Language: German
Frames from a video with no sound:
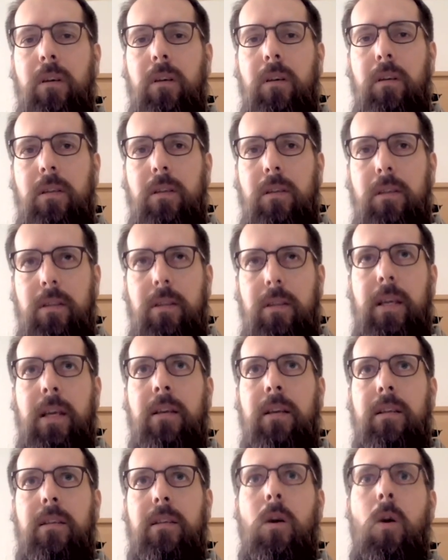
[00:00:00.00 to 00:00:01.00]
dieses Ding,
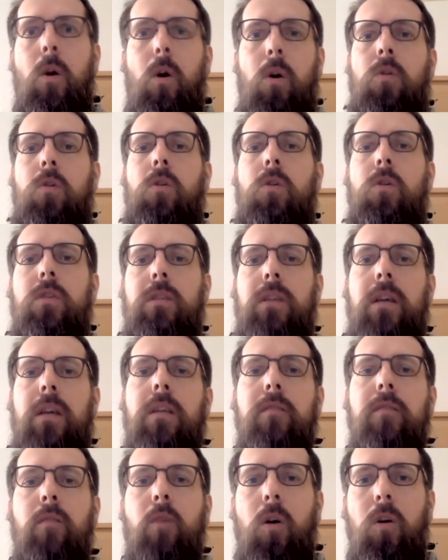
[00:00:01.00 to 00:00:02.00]
dass der Holocaust da
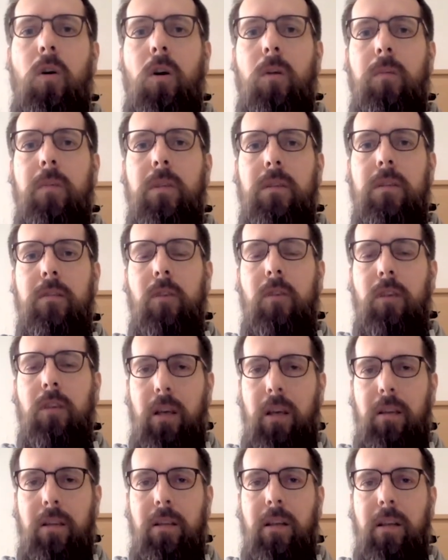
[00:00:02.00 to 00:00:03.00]
nicht vorkommt, das ist von
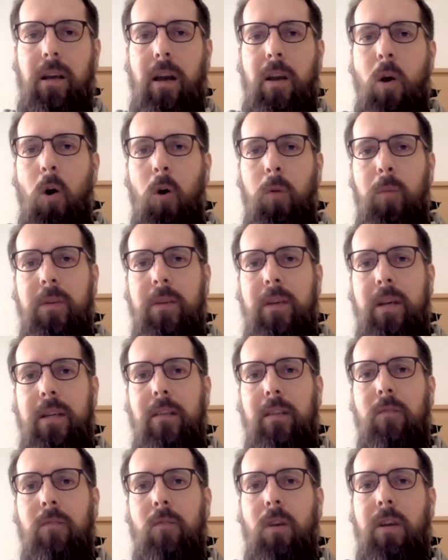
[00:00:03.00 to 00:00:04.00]
Kritikern auch
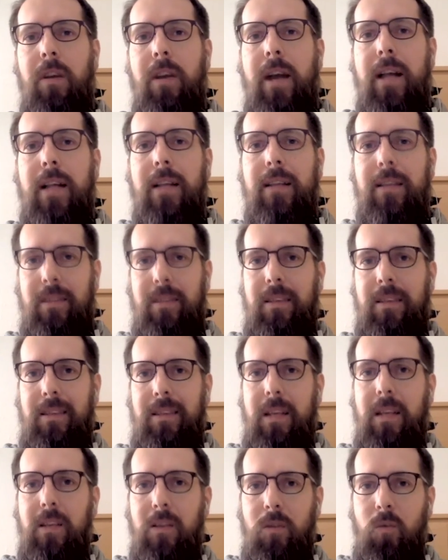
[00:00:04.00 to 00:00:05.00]
bezeichnet worden als
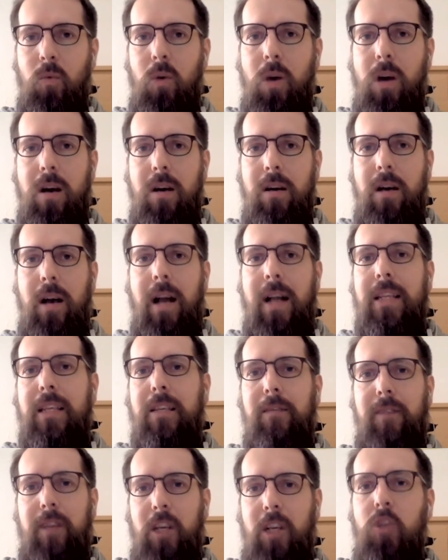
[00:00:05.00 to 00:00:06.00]
Zensur, als
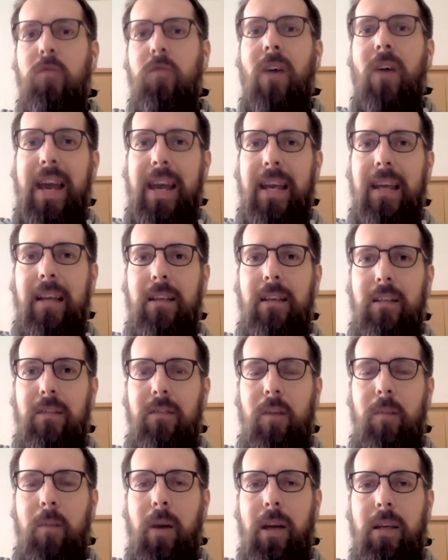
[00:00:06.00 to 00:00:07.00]
Verschweigen des
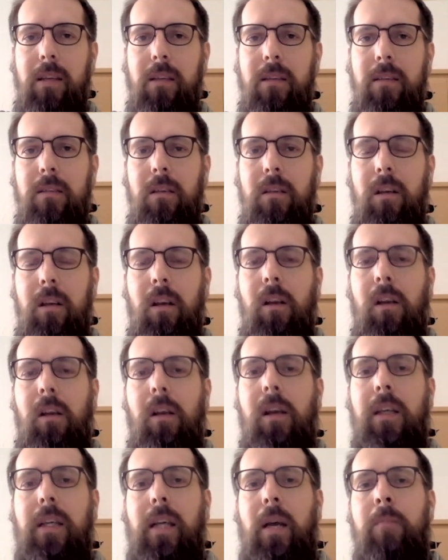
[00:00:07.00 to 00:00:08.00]
Verbrechens.
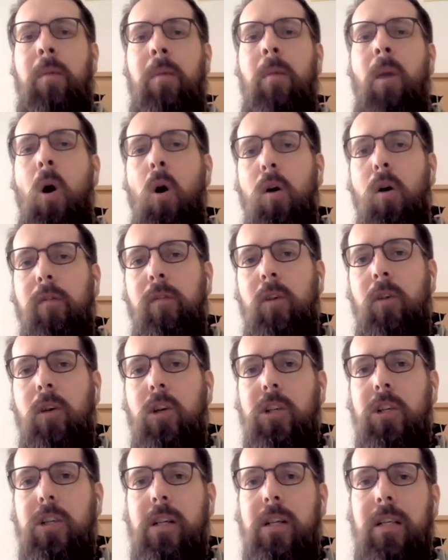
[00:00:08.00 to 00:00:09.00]
Ich kann mir aber auch
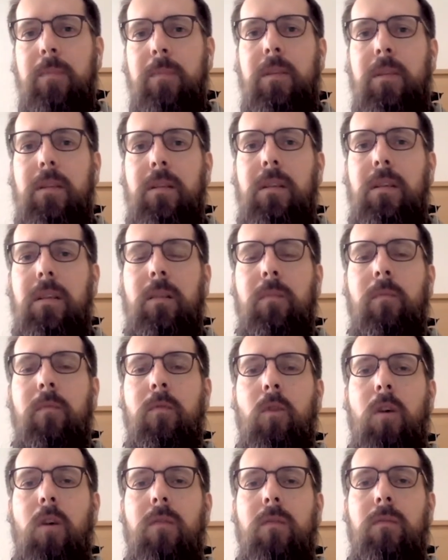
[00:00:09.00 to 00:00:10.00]
vorstellen, dass man sich nicht dem
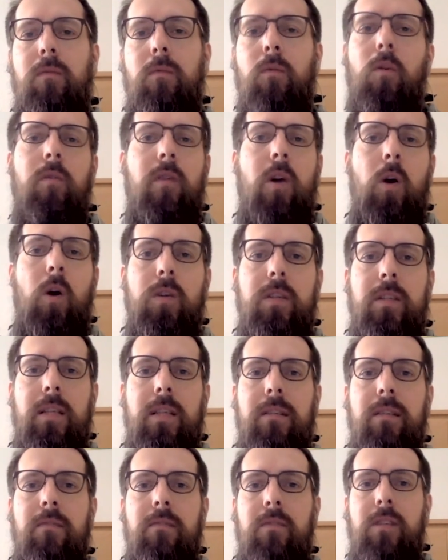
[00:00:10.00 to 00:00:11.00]
Vorwurf
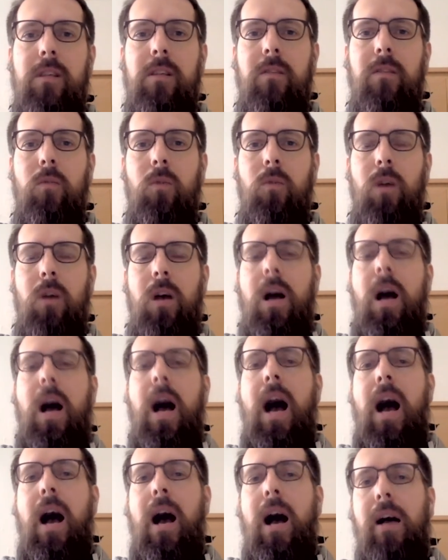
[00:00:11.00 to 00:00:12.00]
aussetzen will, so,
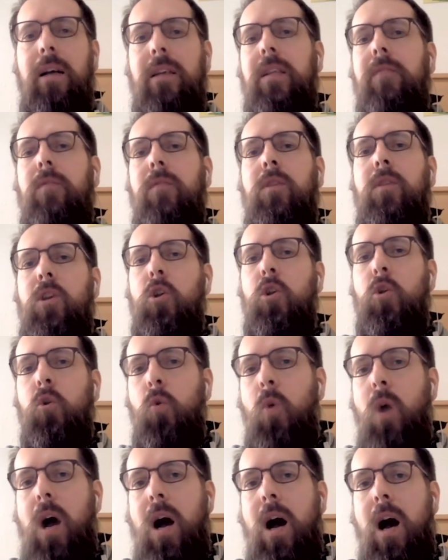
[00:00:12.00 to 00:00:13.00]
ah, hier wird die
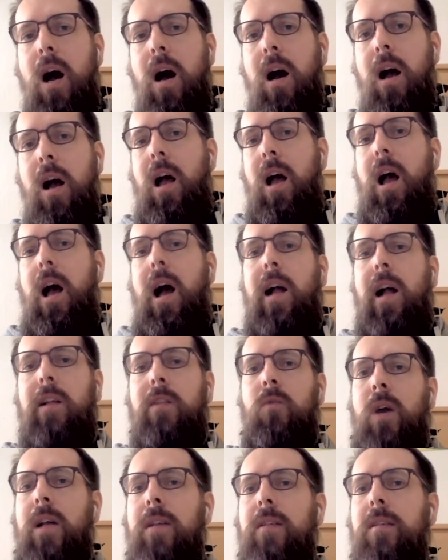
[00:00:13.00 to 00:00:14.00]
Shoah
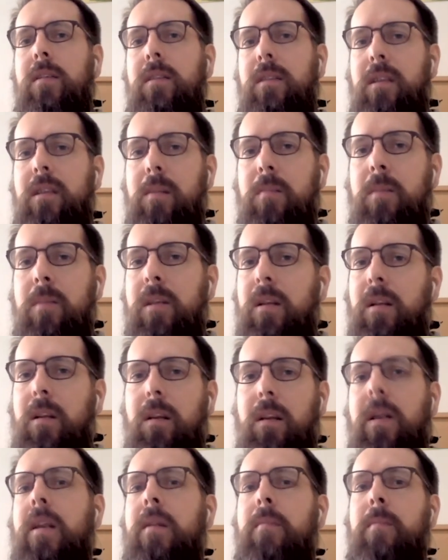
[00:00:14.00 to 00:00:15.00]
also als Stilmittel
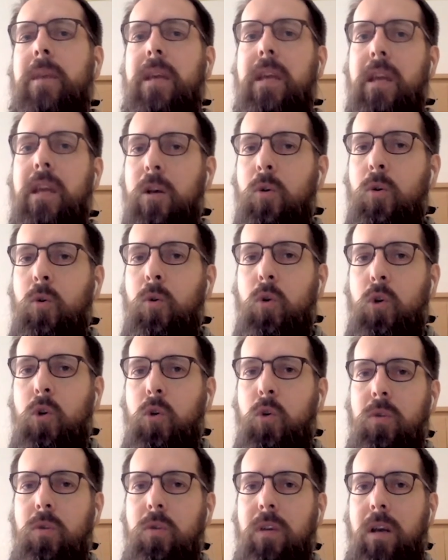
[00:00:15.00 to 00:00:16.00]
in einem
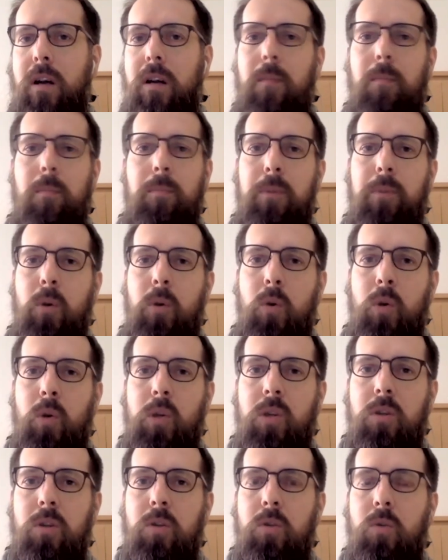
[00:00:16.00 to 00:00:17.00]
Ego-Shooter
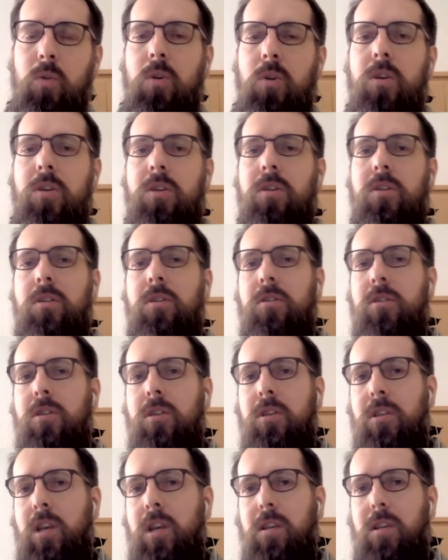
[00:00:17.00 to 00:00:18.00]
benutzt und
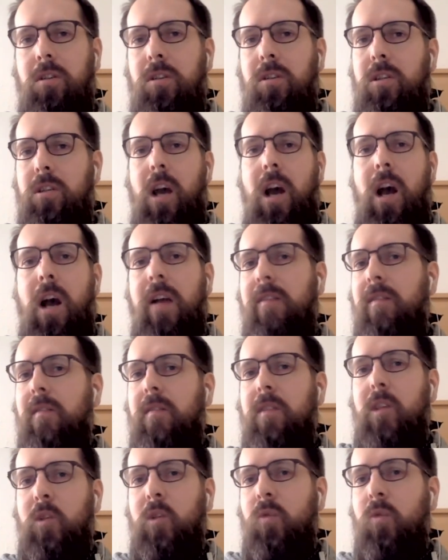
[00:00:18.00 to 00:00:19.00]
das ist ja jetzt
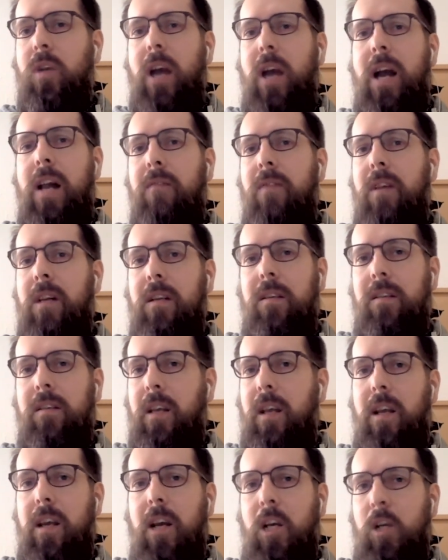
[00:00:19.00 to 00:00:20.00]
nicht so geil, weil diese
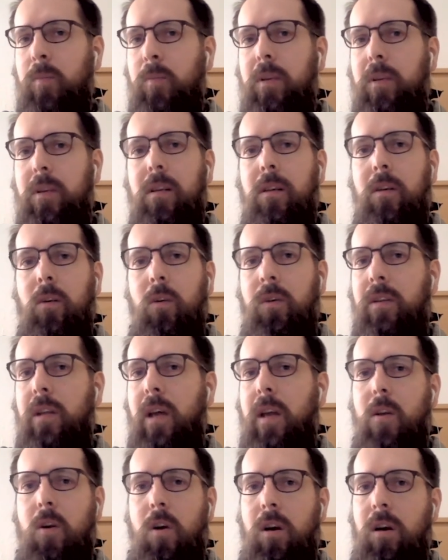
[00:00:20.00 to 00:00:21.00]
Killerspiele und
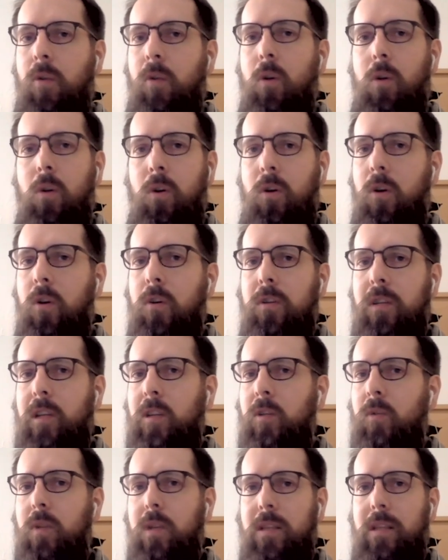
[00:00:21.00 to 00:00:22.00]
dann noch Holocaust
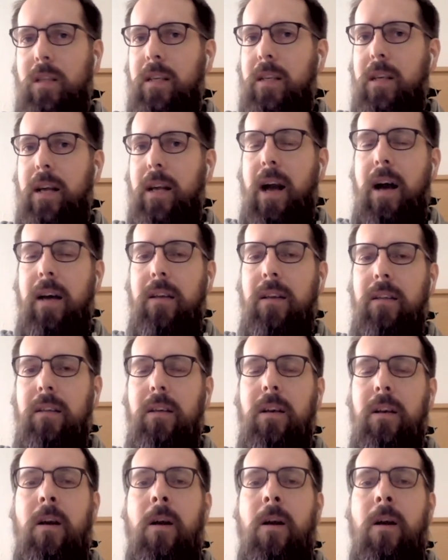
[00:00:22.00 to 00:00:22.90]
dazu, das geht ja gar nicht.